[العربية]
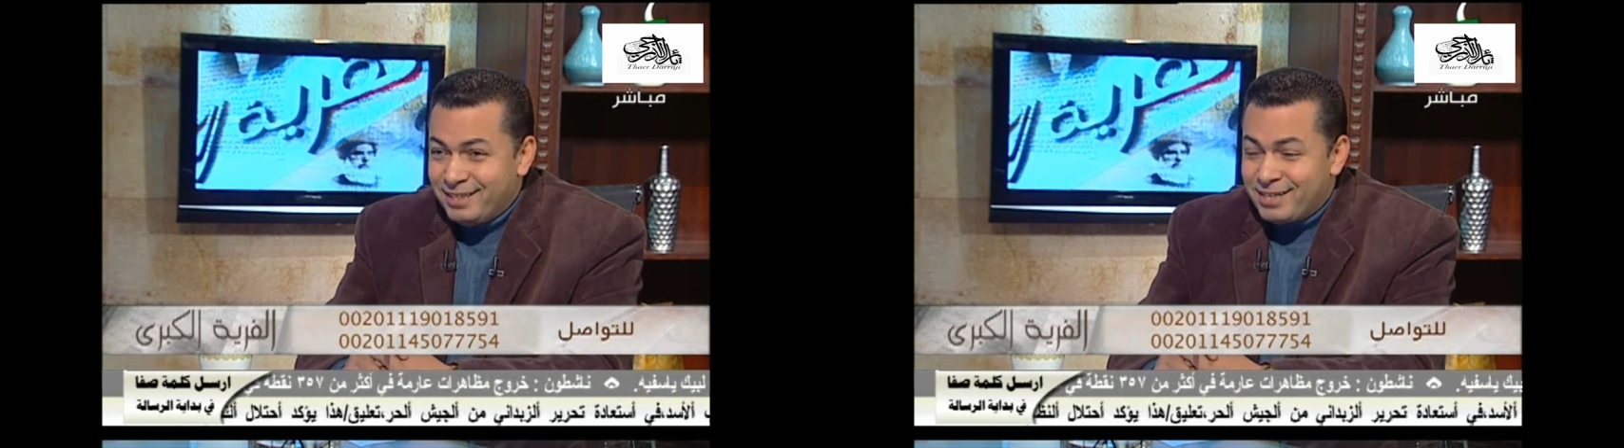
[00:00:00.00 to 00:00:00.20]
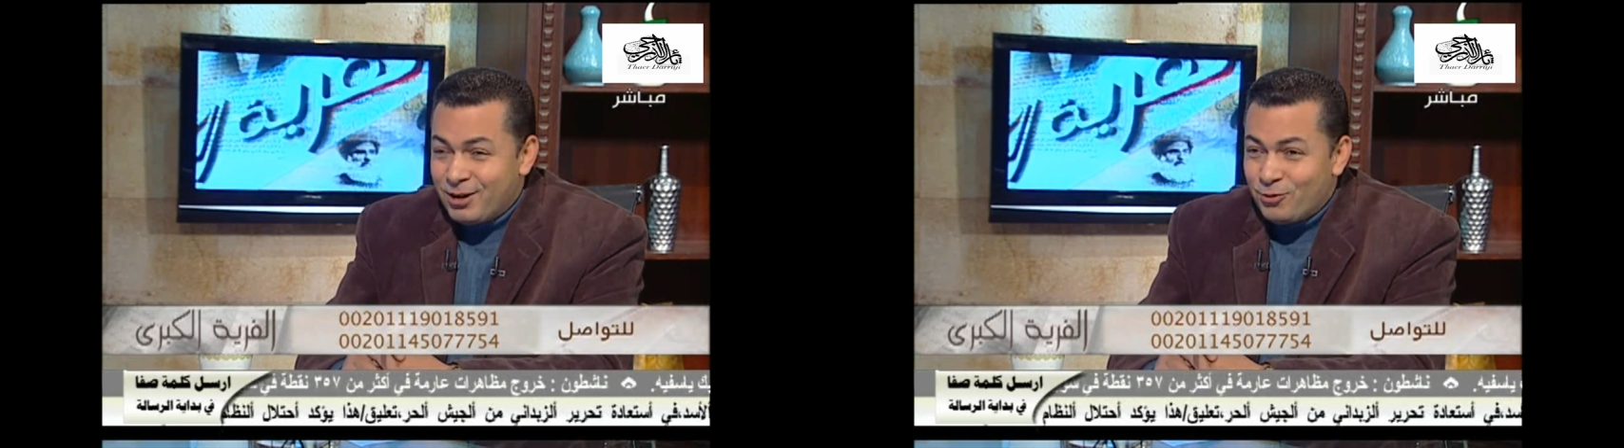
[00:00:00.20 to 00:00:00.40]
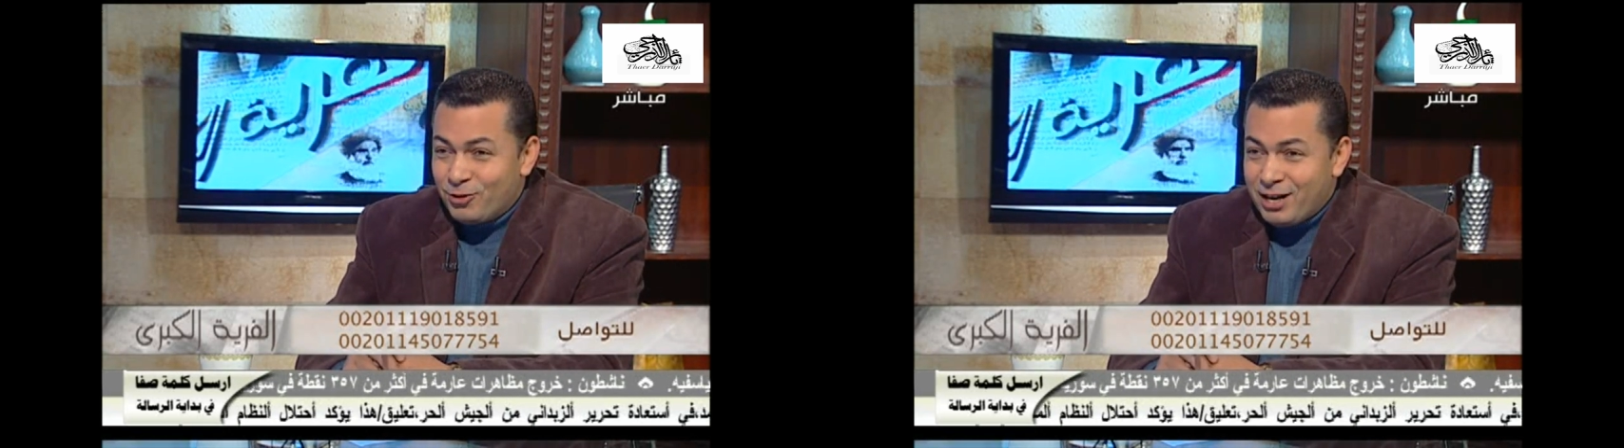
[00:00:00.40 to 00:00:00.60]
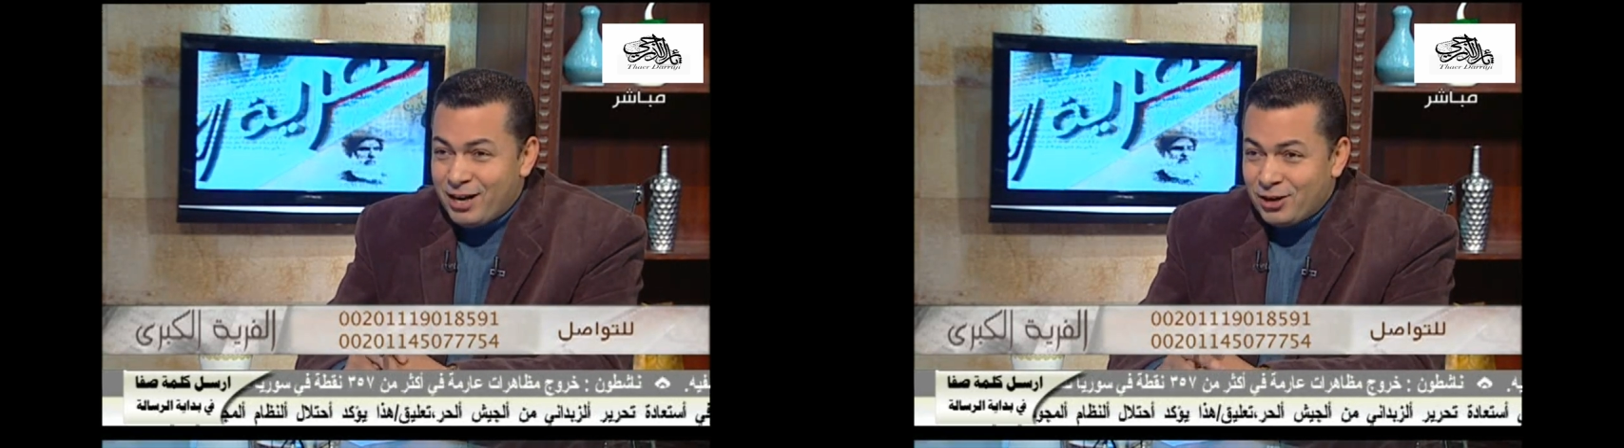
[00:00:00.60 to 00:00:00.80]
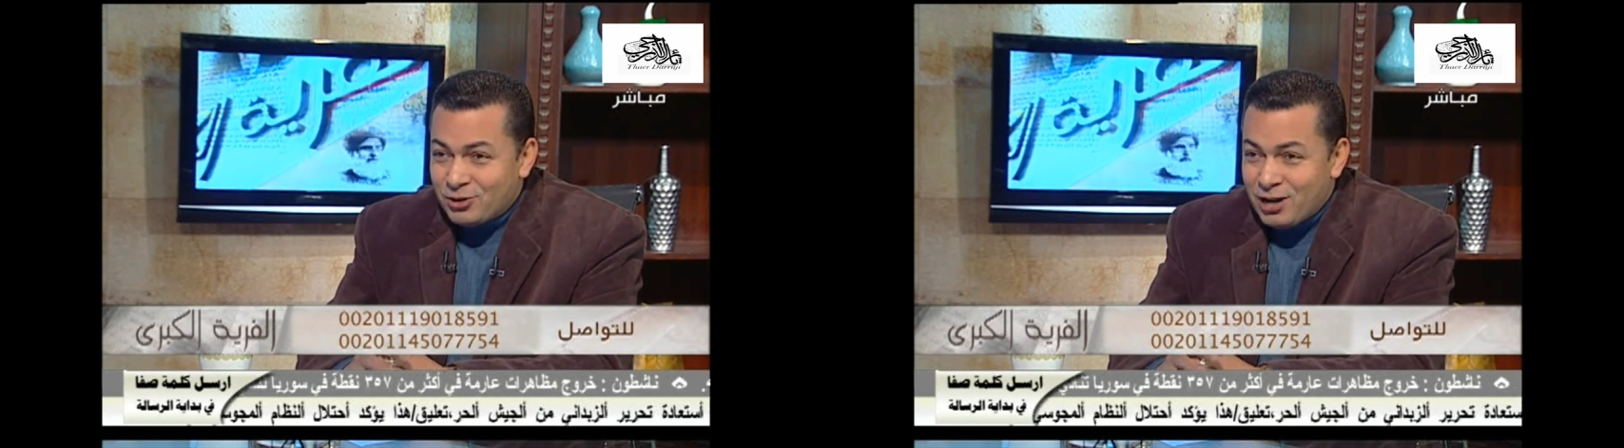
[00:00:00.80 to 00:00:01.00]
نساله في
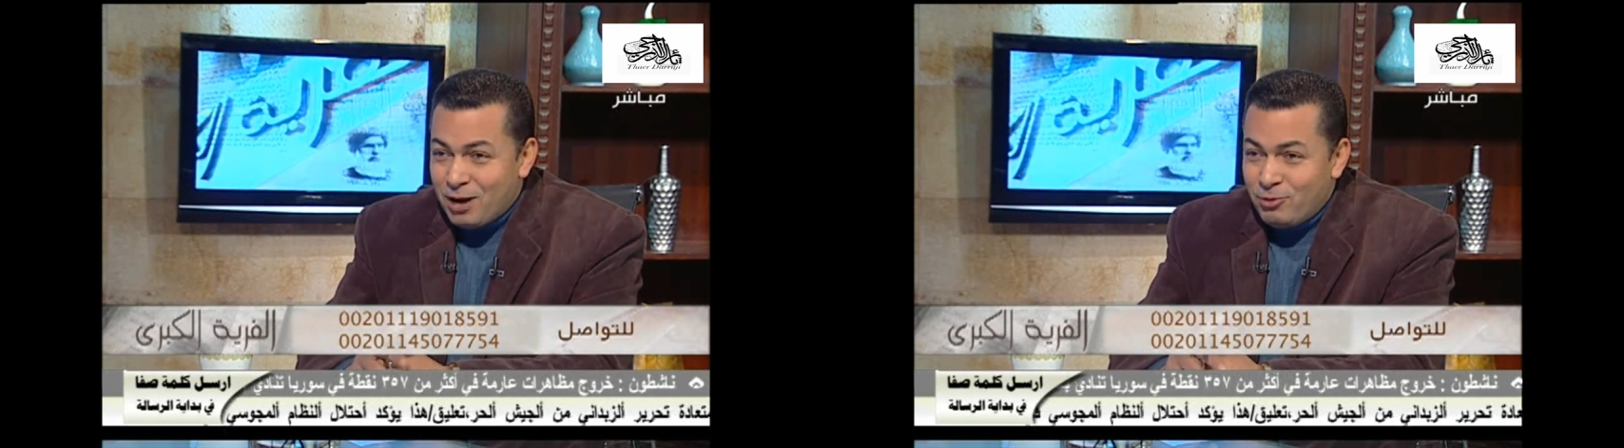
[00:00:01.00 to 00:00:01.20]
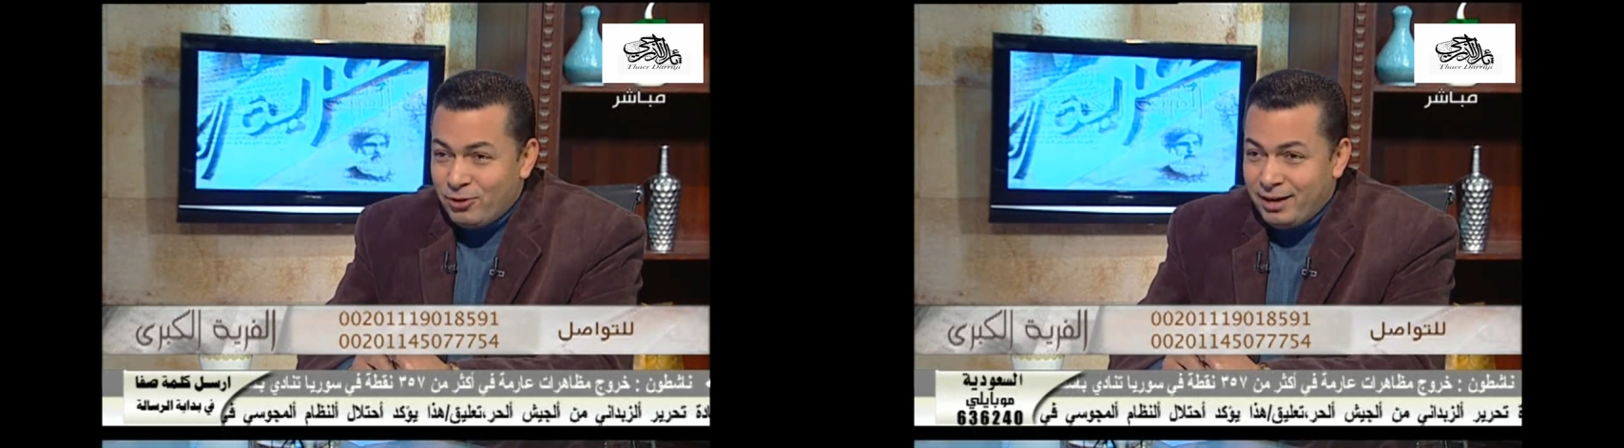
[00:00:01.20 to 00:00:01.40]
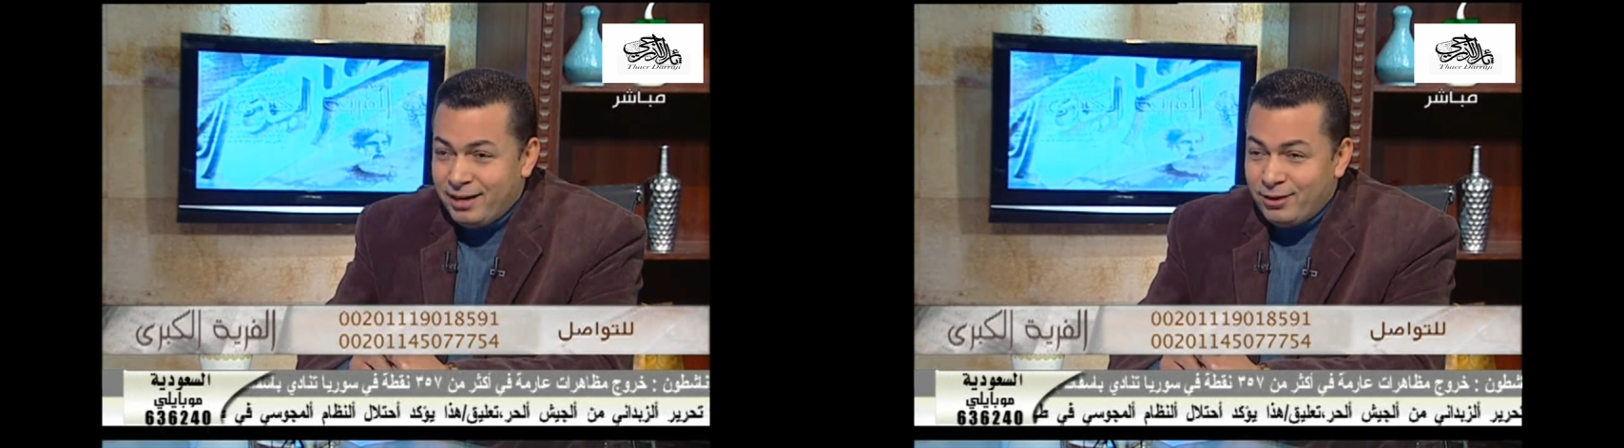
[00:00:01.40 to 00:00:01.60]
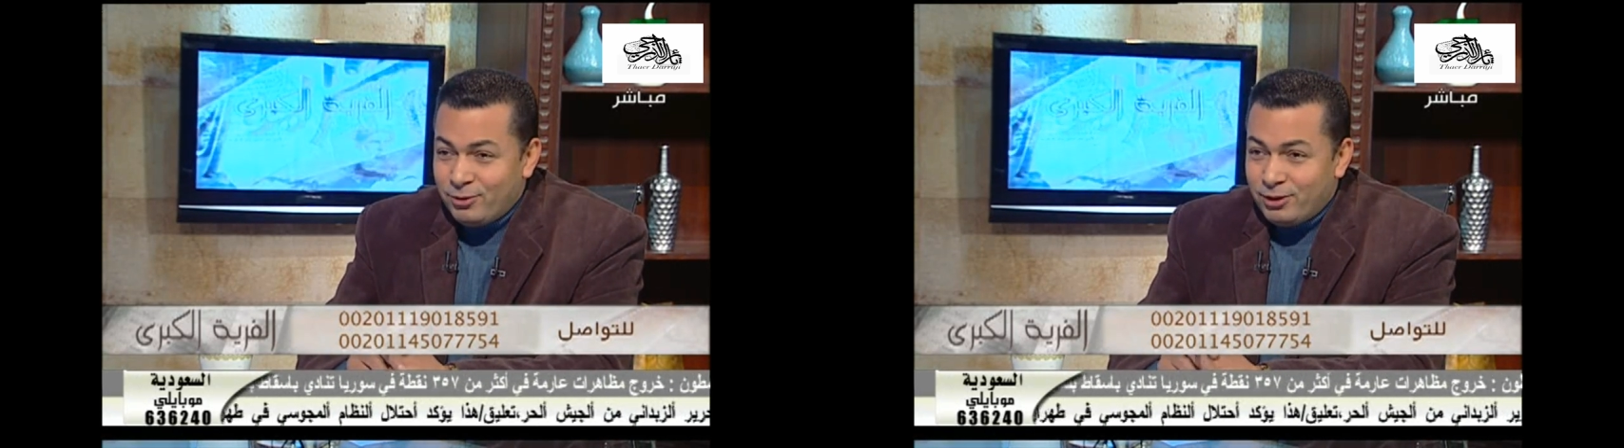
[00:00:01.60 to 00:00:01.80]
الصحب والال